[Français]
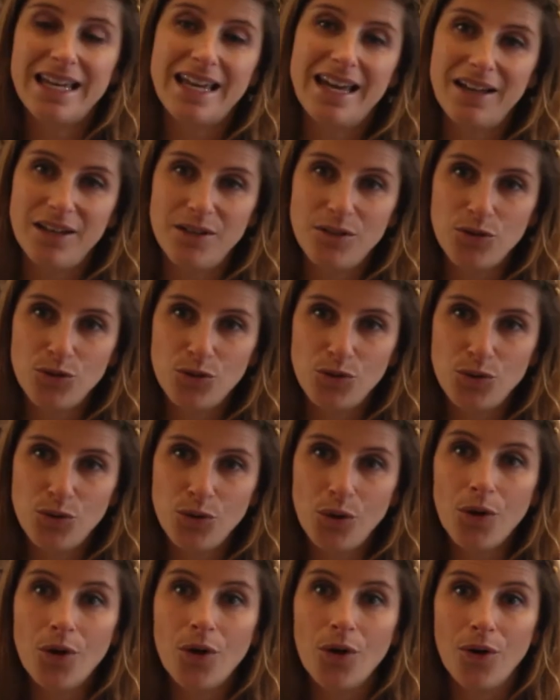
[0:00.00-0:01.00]
et un
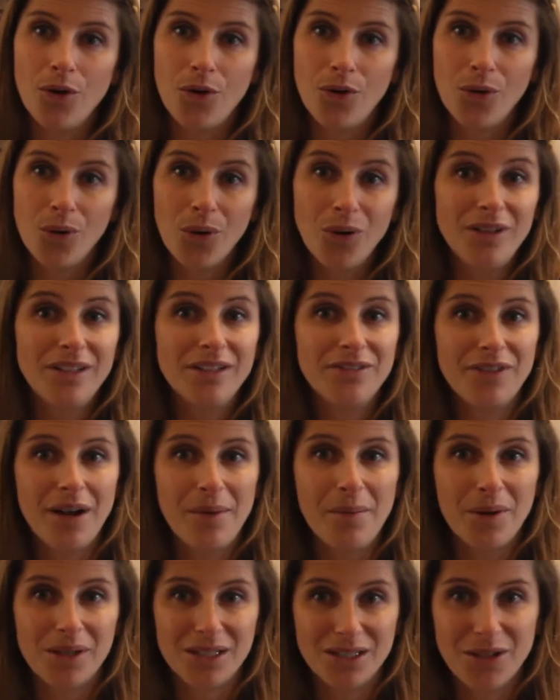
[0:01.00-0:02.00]
sur euh, le rôle des
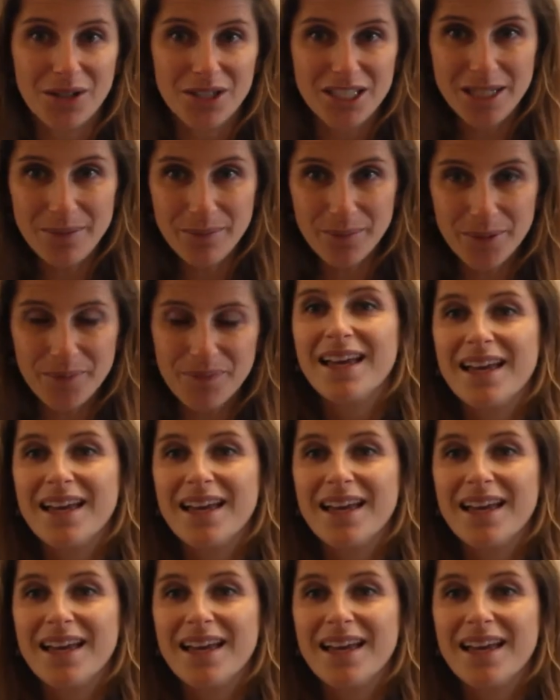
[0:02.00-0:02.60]
femmes en leadership.